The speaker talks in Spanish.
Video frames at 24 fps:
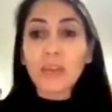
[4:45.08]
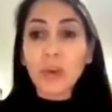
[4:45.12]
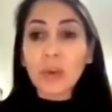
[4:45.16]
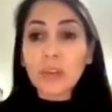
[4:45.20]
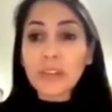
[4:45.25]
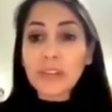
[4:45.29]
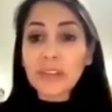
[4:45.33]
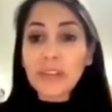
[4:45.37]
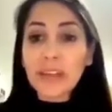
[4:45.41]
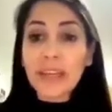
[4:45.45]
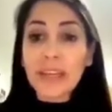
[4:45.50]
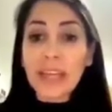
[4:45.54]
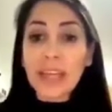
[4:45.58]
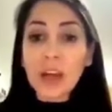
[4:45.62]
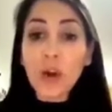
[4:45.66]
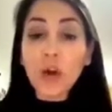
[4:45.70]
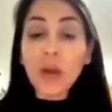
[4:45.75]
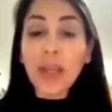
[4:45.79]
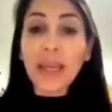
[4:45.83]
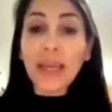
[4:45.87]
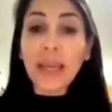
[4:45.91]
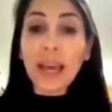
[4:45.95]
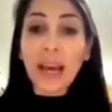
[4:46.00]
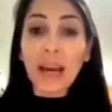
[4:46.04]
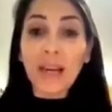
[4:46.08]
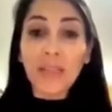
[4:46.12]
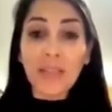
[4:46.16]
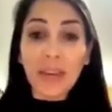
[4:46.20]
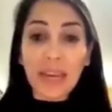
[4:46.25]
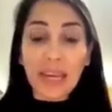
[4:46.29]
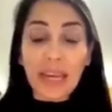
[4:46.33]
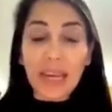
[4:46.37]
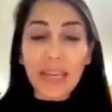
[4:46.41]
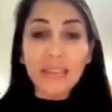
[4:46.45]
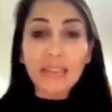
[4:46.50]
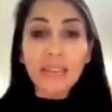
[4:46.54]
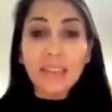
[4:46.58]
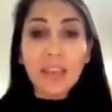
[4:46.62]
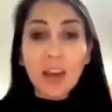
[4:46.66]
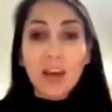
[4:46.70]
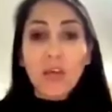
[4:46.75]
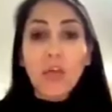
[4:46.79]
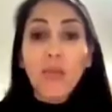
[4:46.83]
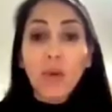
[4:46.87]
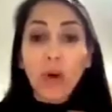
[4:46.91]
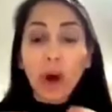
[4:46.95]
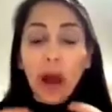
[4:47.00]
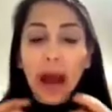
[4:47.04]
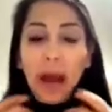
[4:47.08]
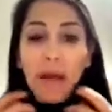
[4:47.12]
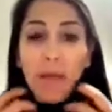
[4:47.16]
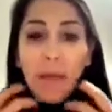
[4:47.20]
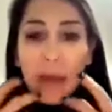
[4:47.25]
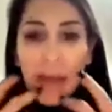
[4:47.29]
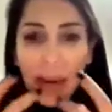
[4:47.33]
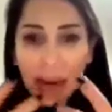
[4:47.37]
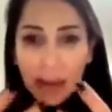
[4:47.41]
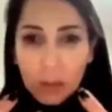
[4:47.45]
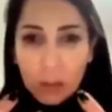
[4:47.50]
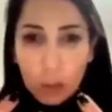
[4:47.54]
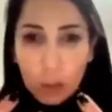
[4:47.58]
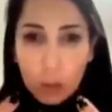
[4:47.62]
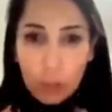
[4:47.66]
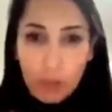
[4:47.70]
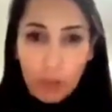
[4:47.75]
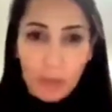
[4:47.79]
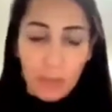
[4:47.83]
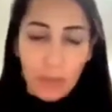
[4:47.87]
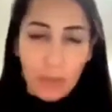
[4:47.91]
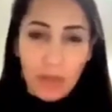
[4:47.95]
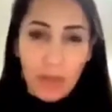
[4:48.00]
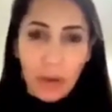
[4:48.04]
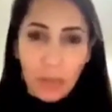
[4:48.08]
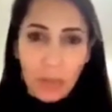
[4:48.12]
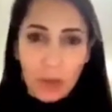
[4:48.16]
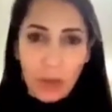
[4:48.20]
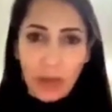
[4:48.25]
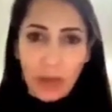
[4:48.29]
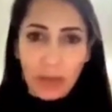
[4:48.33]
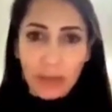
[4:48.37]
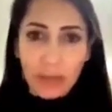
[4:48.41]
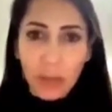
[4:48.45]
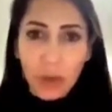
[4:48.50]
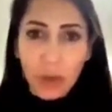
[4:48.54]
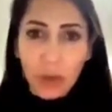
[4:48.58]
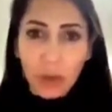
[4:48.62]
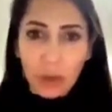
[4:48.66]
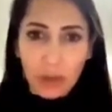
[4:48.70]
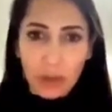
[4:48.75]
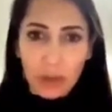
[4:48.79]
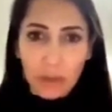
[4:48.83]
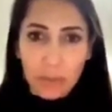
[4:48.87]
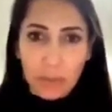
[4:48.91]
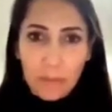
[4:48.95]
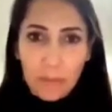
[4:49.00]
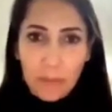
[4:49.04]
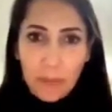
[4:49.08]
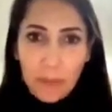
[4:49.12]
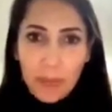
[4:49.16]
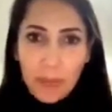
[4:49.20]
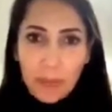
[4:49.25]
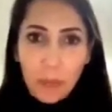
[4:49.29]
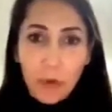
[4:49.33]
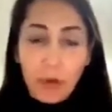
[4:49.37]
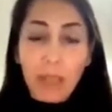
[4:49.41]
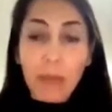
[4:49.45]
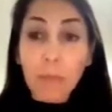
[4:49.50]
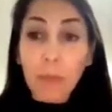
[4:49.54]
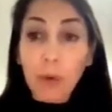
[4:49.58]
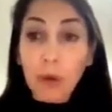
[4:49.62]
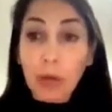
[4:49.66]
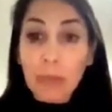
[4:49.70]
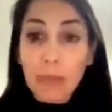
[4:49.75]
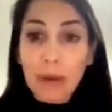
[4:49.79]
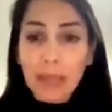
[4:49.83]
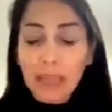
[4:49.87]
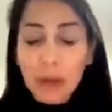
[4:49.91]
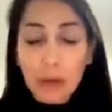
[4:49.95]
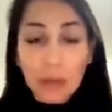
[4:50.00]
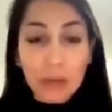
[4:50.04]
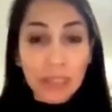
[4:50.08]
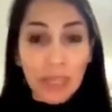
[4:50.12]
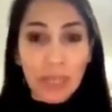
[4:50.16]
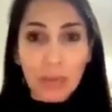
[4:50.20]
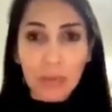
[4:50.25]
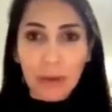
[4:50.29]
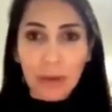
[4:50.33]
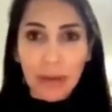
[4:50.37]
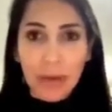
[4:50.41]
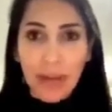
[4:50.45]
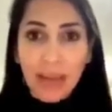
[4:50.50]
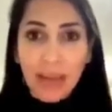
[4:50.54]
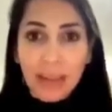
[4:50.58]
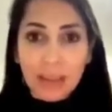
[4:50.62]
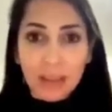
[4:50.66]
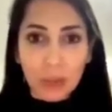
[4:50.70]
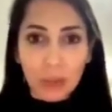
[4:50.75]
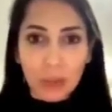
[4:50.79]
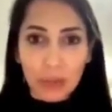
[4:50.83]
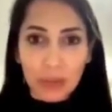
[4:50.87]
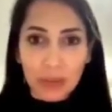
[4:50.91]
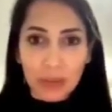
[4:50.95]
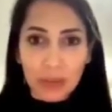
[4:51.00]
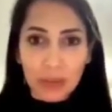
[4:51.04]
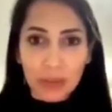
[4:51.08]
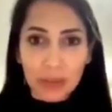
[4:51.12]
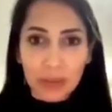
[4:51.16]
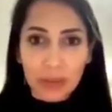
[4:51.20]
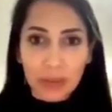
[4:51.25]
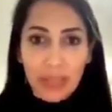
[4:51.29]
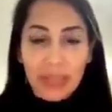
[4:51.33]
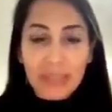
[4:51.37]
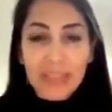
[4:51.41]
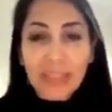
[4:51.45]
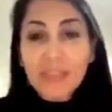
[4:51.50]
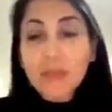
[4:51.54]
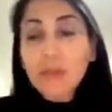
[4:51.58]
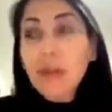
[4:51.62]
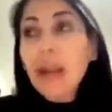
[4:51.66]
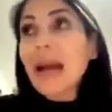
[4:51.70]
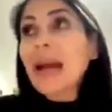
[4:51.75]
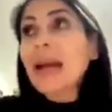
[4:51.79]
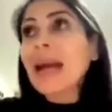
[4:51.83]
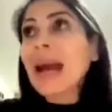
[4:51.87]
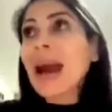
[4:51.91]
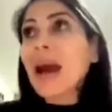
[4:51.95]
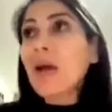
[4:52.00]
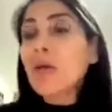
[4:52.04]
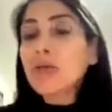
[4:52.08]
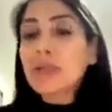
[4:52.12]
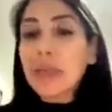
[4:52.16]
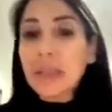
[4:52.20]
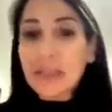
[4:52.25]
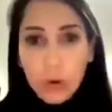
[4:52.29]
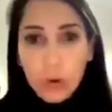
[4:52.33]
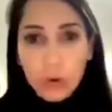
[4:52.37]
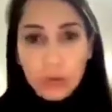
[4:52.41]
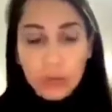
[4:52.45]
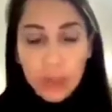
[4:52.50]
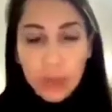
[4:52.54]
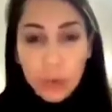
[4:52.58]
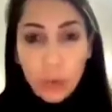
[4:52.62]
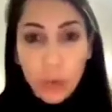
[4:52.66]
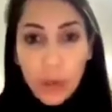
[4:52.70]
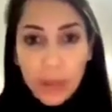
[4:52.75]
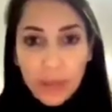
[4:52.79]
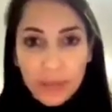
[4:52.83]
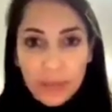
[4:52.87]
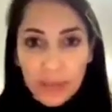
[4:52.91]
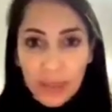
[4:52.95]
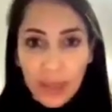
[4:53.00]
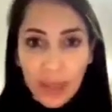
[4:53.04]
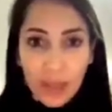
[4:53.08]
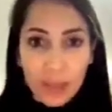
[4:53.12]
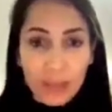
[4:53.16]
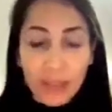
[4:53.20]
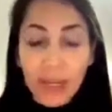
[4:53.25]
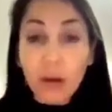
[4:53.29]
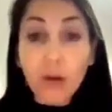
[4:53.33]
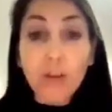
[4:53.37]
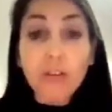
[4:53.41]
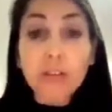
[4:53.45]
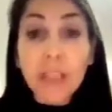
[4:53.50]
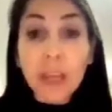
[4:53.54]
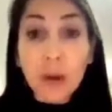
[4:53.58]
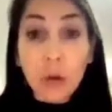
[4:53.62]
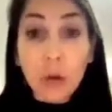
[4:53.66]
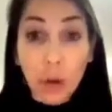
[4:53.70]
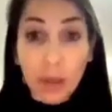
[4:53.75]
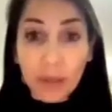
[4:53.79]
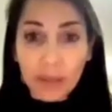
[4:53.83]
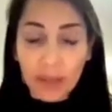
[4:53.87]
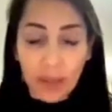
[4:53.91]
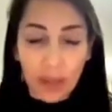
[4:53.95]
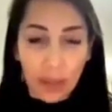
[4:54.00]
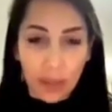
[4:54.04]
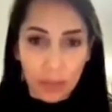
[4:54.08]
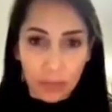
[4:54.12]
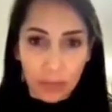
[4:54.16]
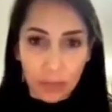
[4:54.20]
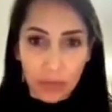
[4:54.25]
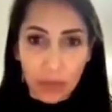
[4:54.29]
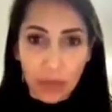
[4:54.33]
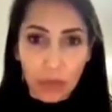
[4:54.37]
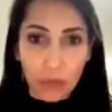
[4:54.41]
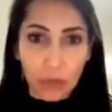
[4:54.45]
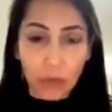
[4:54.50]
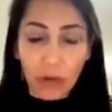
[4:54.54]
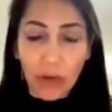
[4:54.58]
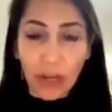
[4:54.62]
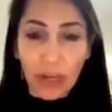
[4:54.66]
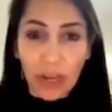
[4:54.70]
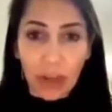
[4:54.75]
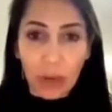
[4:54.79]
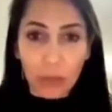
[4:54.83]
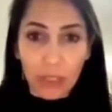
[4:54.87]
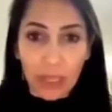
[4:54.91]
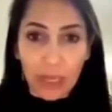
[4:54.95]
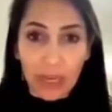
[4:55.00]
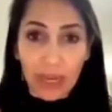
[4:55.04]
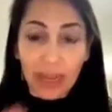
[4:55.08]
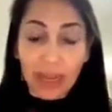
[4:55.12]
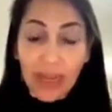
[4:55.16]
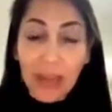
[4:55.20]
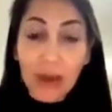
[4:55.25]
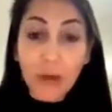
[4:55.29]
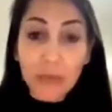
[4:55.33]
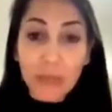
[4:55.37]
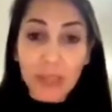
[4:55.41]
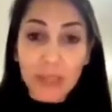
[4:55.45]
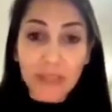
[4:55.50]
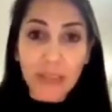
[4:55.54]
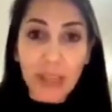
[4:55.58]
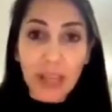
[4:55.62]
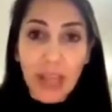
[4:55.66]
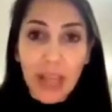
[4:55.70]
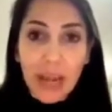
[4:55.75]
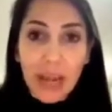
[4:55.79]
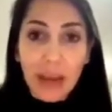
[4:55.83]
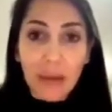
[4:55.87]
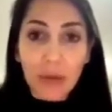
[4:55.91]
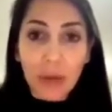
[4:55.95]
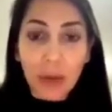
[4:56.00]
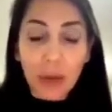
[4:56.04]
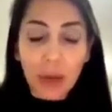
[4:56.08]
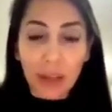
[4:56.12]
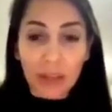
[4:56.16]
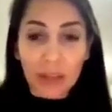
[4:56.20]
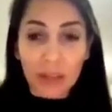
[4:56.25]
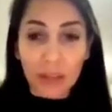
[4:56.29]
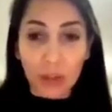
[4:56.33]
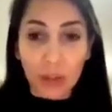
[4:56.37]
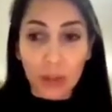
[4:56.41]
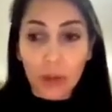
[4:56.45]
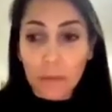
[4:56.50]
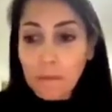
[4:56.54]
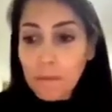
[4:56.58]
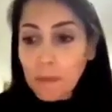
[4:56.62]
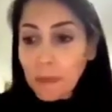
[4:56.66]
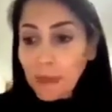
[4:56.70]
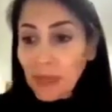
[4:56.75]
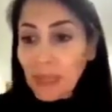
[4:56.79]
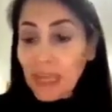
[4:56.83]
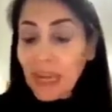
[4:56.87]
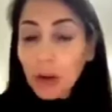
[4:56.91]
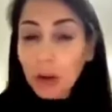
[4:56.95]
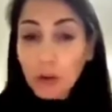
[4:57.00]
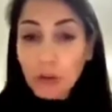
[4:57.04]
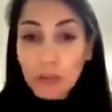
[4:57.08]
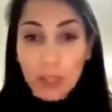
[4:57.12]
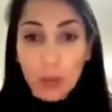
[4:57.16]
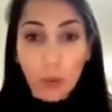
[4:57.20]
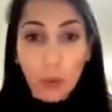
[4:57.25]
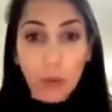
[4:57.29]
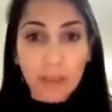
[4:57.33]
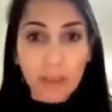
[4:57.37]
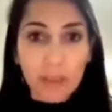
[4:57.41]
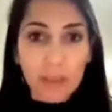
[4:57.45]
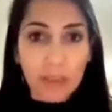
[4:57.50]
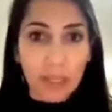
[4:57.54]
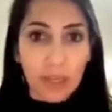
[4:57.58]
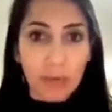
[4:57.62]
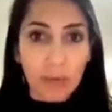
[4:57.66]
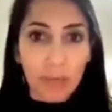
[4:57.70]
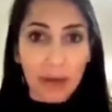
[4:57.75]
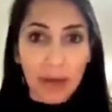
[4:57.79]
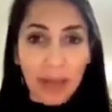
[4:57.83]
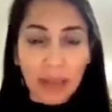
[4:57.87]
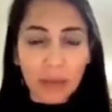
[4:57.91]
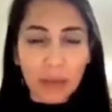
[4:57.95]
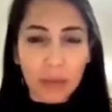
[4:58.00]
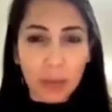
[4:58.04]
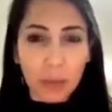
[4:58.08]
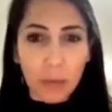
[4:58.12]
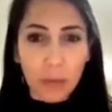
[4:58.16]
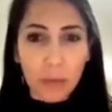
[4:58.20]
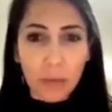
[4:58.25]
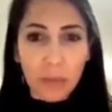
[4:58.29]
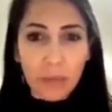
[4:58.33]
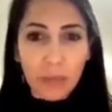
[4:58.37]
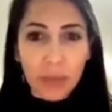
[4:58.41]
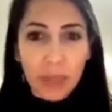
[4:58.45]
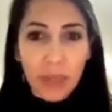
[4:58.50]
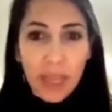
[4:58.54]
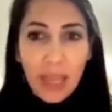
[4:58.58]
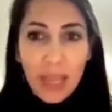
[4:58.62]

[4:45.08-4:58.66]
Entonces aquí lo que cabe es hablar sobre la violación, porque el problema aquí no es el embarazo. Esa es la causa, es la consecuencia, es la consecuencia, perdón, no la causa. La causa es la violación y la consecuencia es el embarazo.